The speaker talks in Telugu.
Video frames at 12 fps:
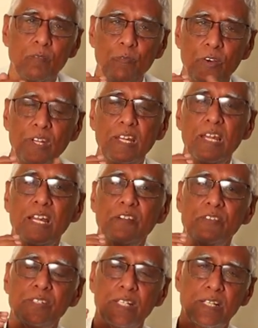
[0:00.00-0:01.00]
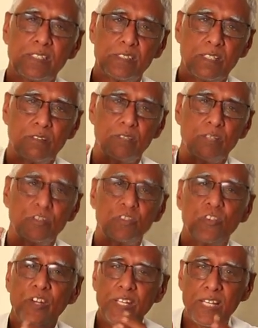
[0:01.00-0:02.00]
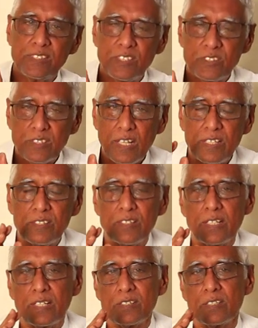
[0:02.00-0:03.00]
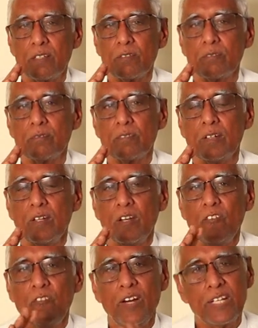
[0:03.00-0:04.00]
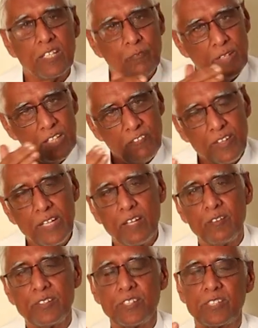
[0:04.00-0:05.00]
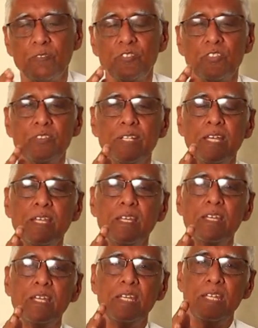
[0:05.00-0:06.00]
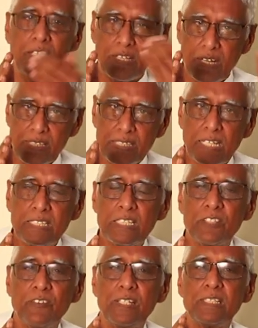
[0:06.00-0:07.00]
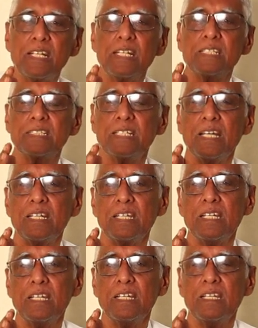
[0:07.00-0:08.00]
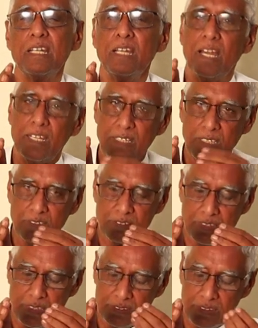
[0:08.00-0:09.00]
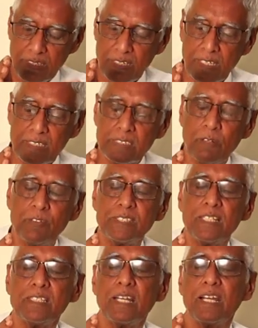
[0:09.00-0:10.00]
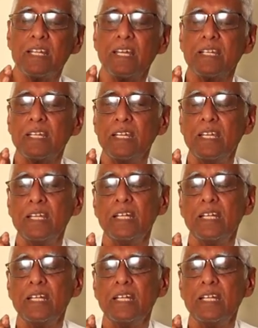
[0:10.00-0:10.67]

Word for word: బొల్లి లాంటివి తగ్గించలేవు సోరియాసిస్ లాంటివి తగ్గించలేవు వాటికి మళ్ళీ వేరే సిస్టమ్స్ ఉంటాయి ఇక్కడ జలతత్వాన్ని తగ్గించడానికి అంటే శరీరానికి సమస్యలు తగ్గడానికి